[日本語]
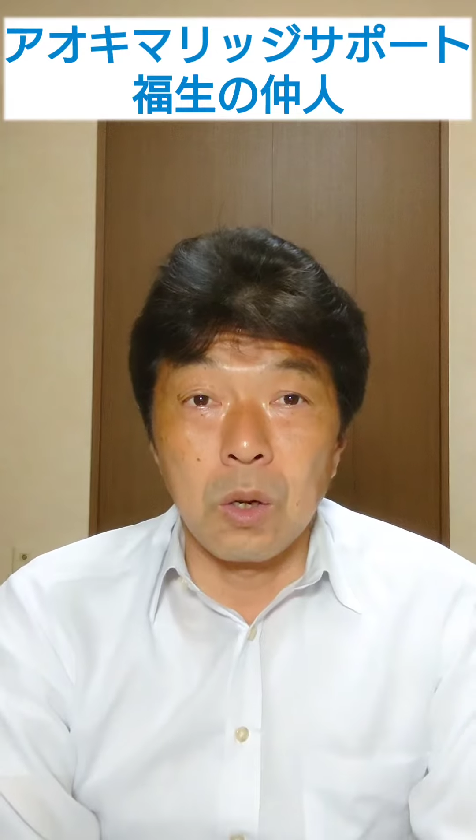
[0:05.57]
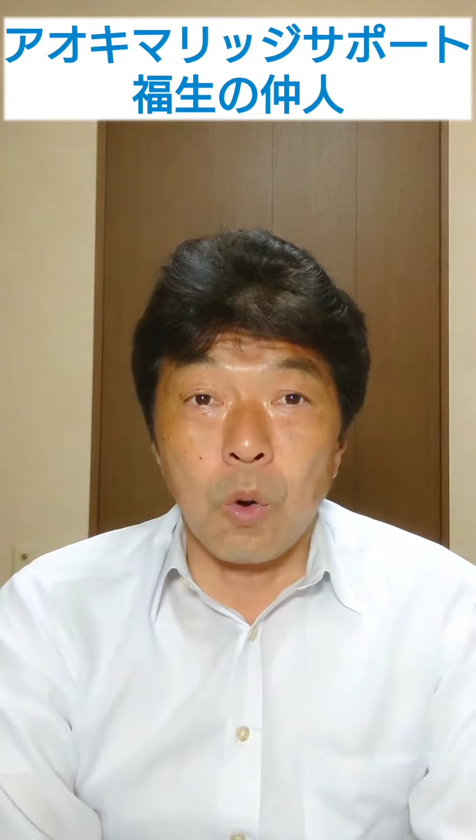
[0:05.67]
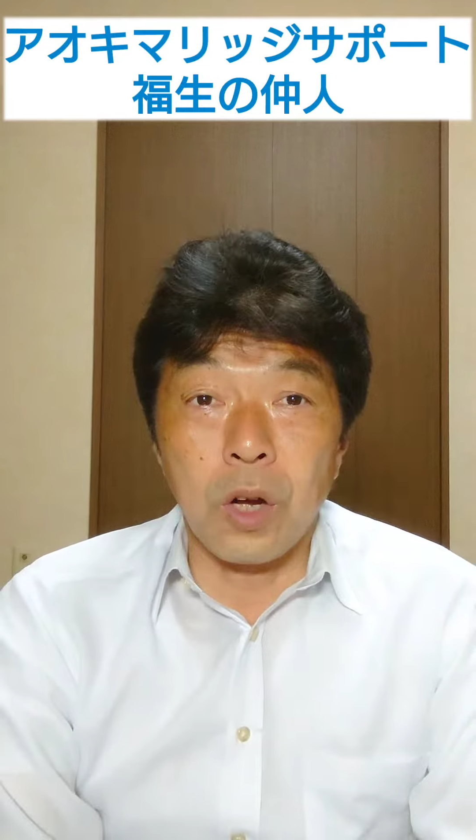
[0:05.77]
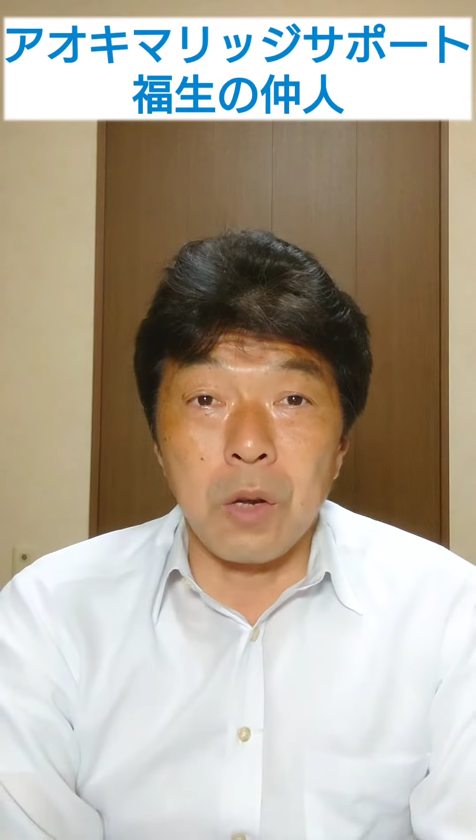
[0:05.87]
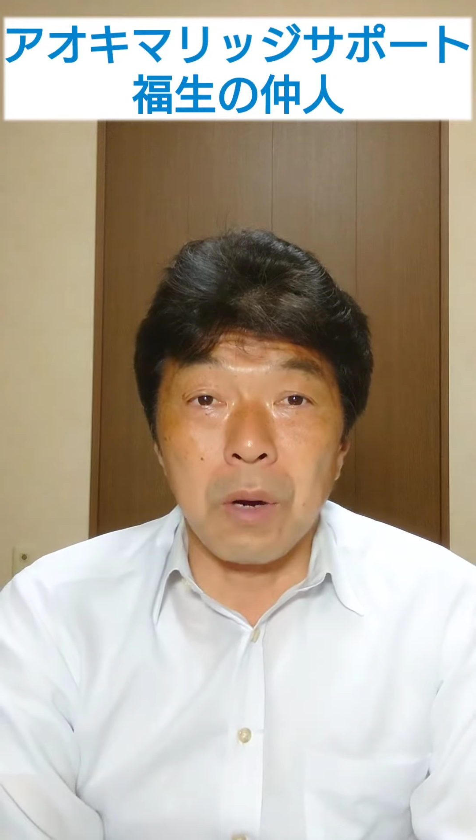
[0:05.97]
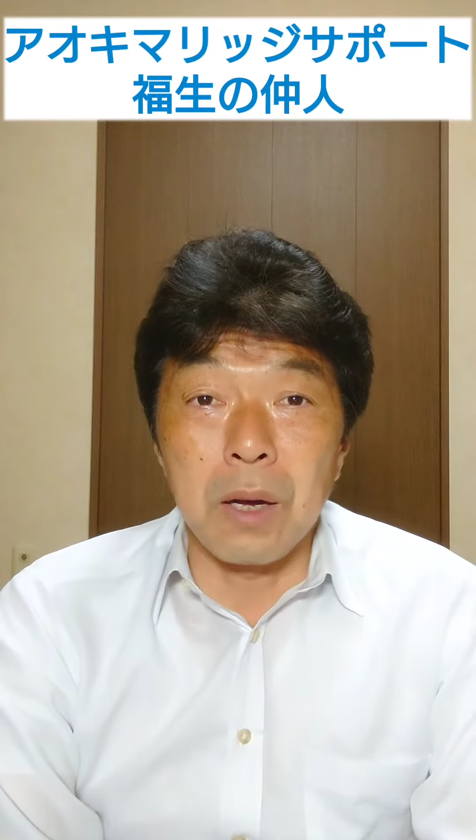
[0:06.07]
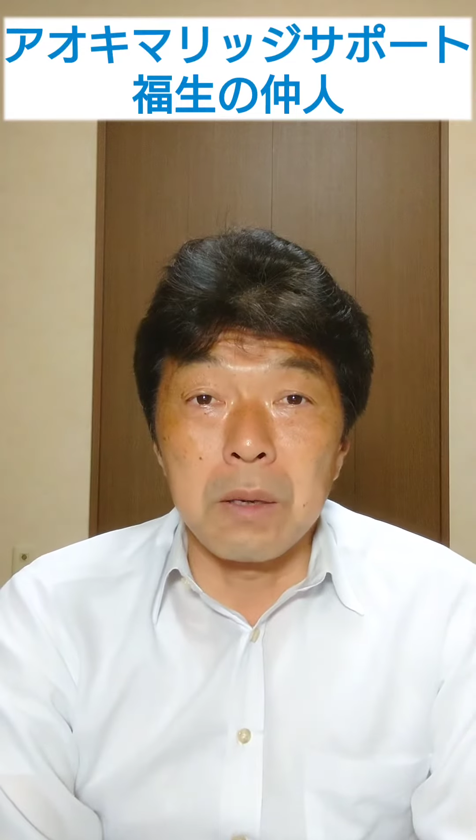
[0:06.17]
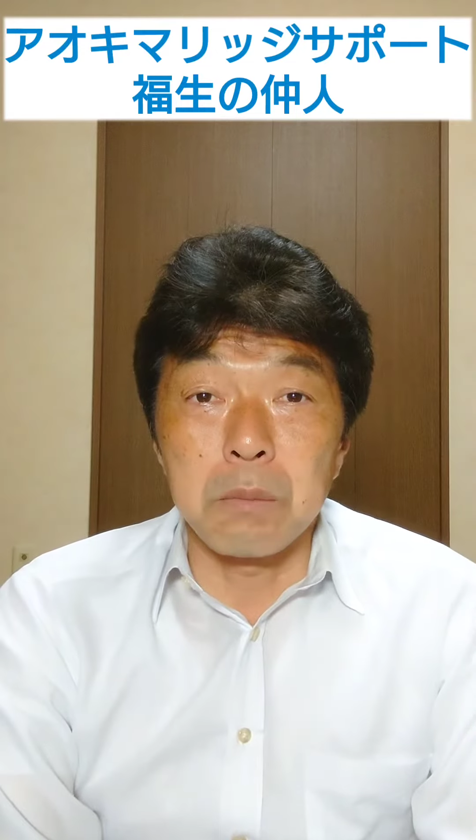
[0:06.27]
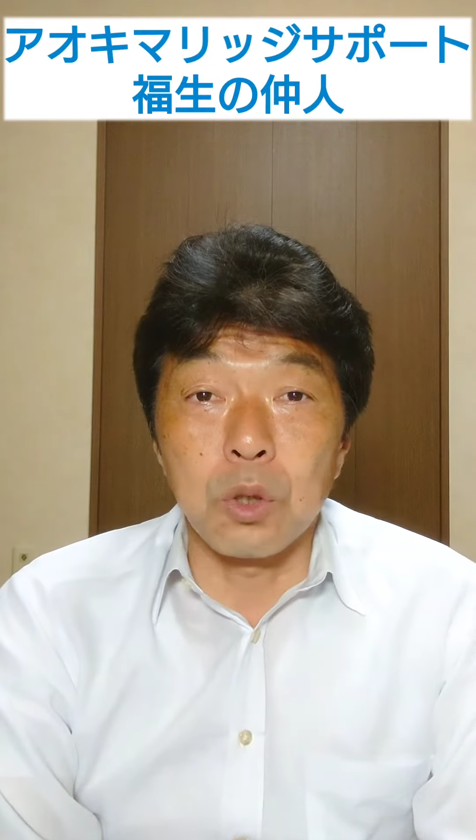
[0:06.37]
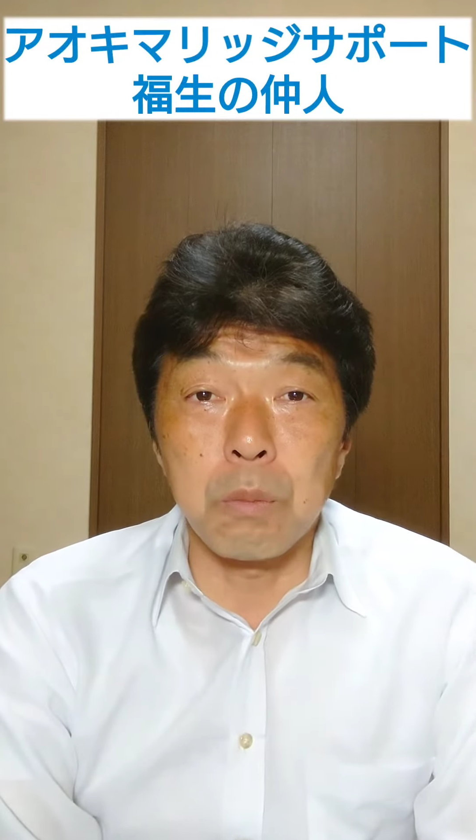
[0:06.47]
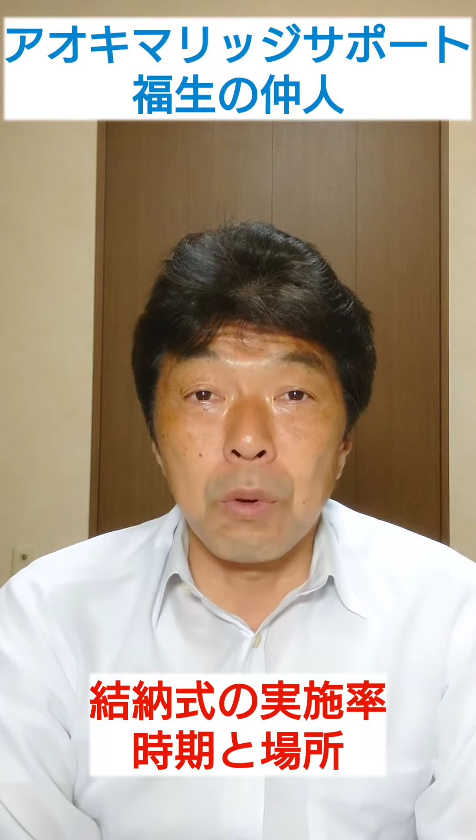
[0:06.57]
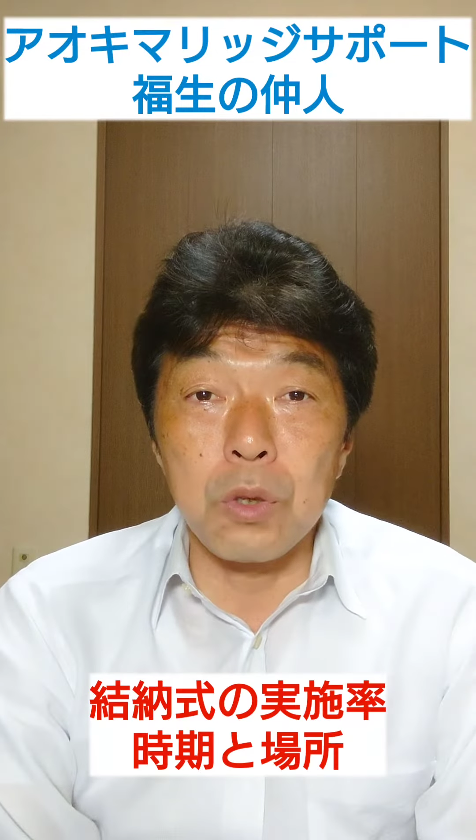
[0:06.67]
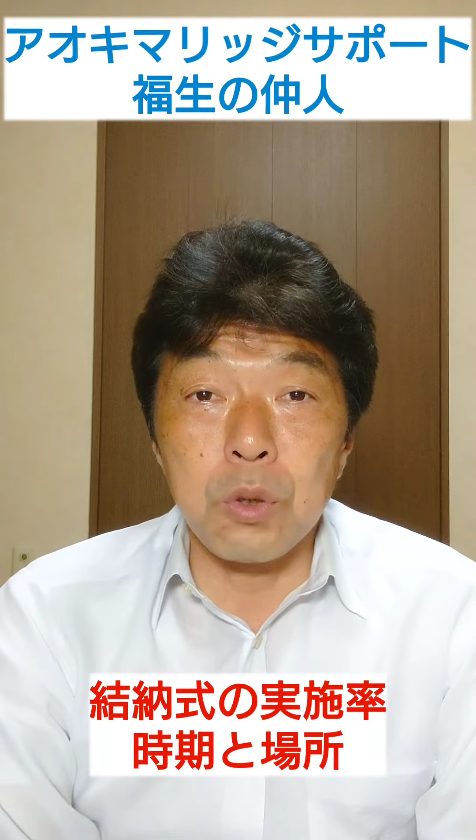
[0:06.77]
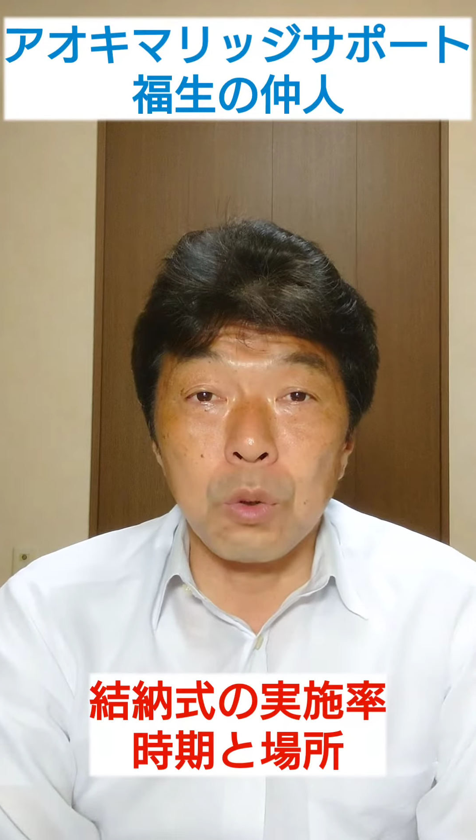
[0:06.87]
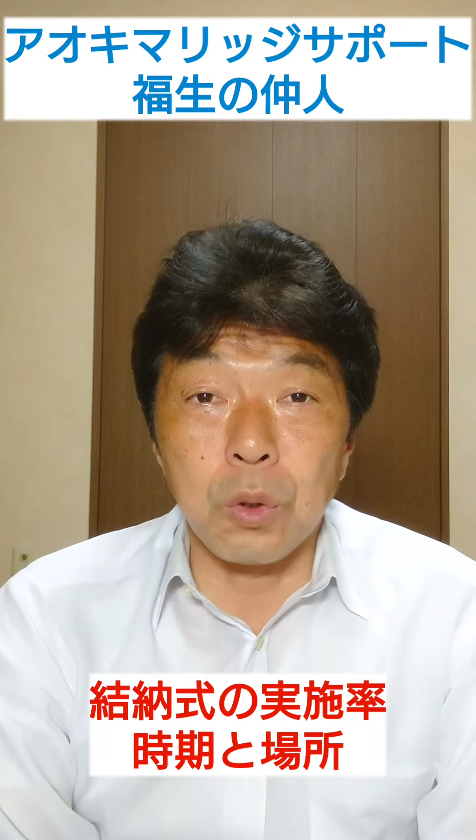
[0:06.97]
今回は
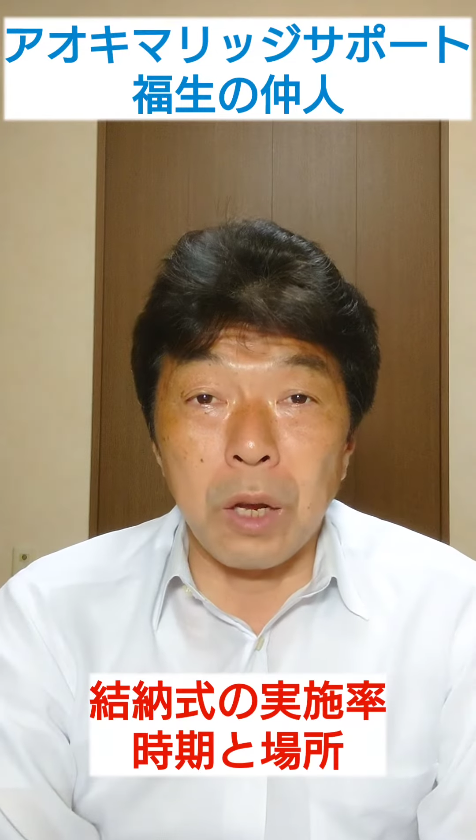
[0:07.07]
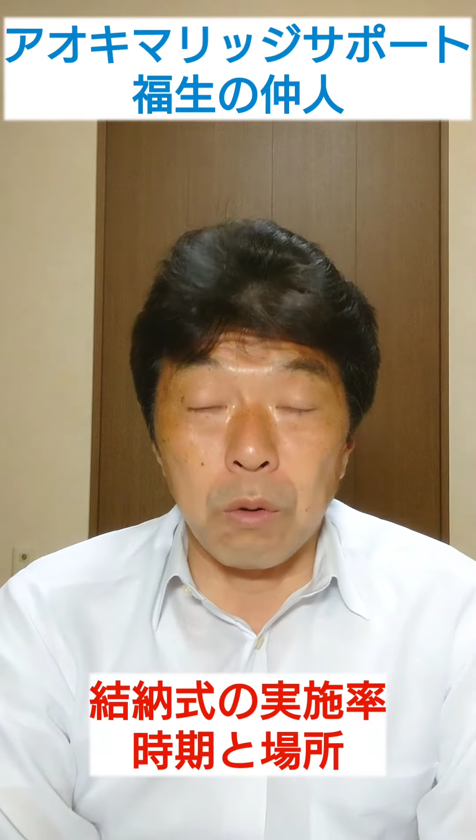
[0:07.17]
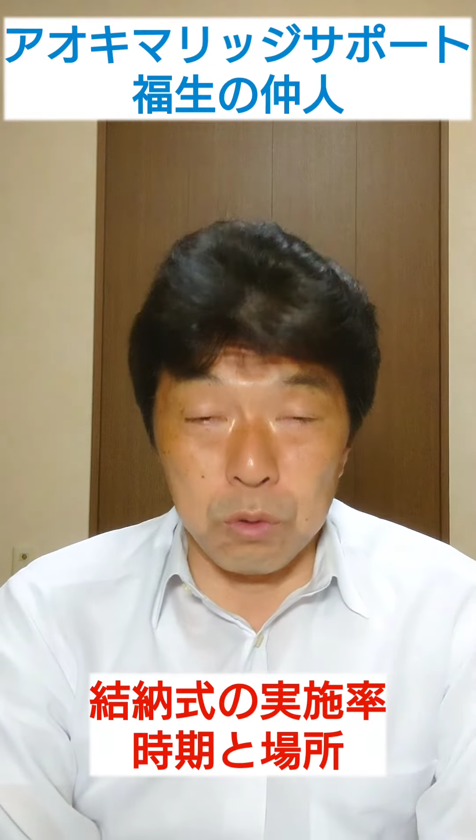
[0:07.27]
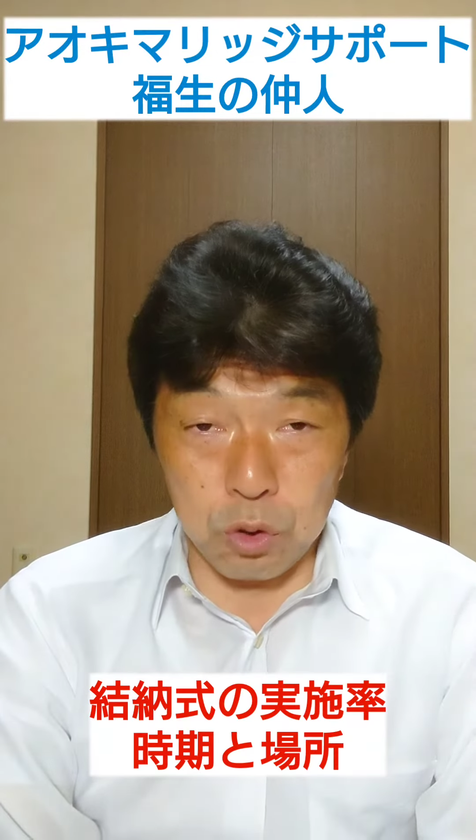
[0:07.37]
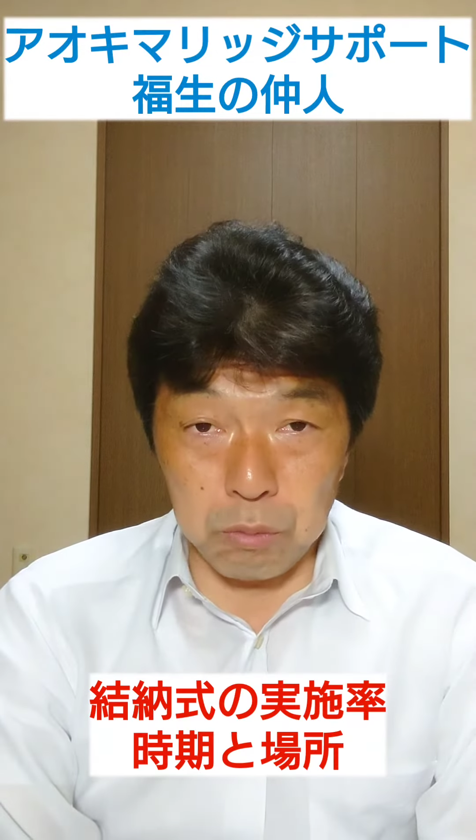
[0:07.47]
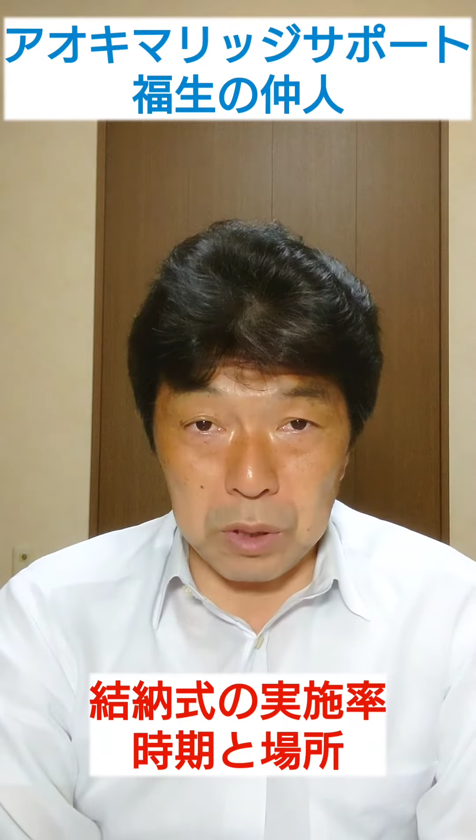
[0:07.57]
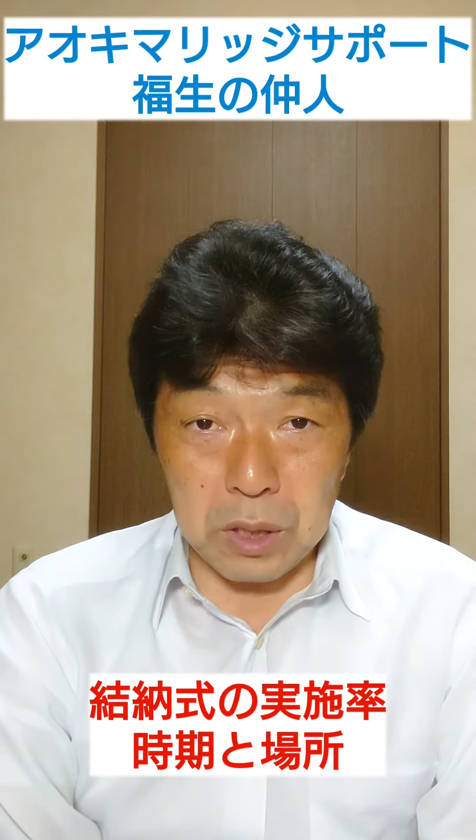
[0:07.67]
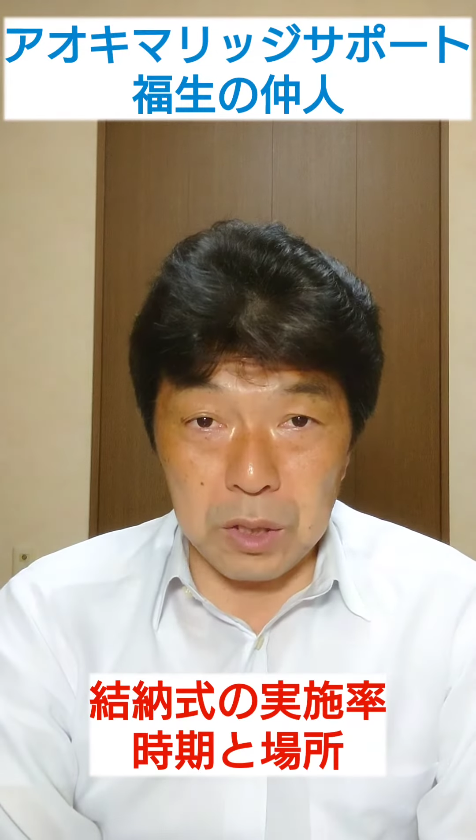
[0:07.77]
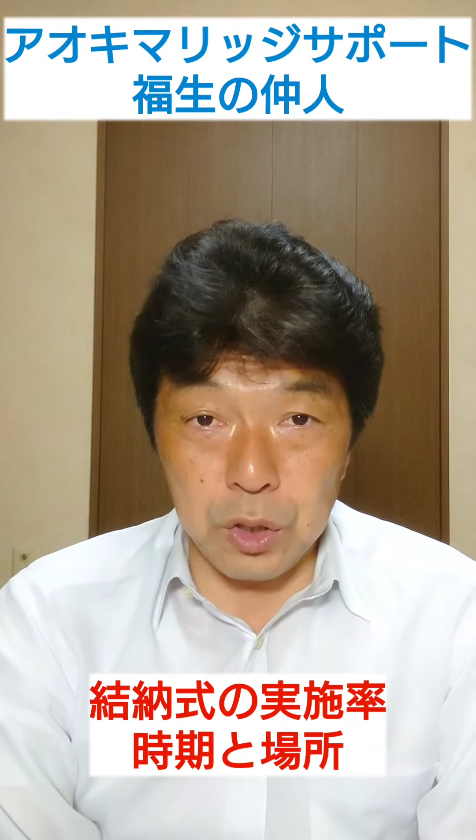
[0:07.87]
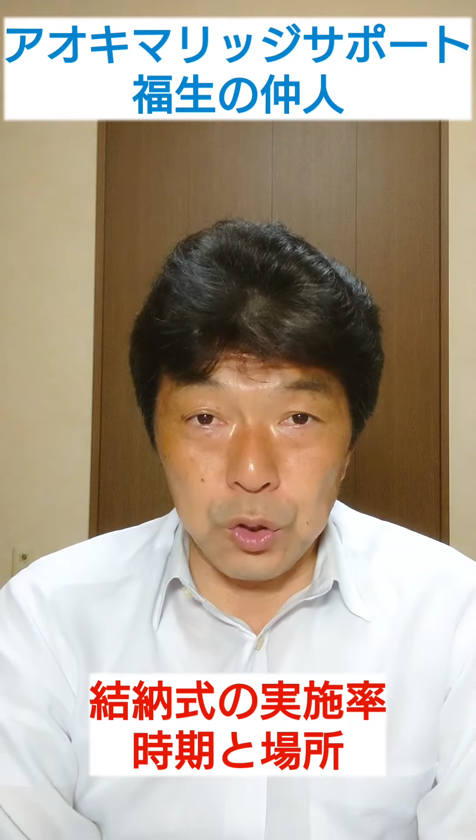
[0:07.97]
プロポーズ後の結婚準備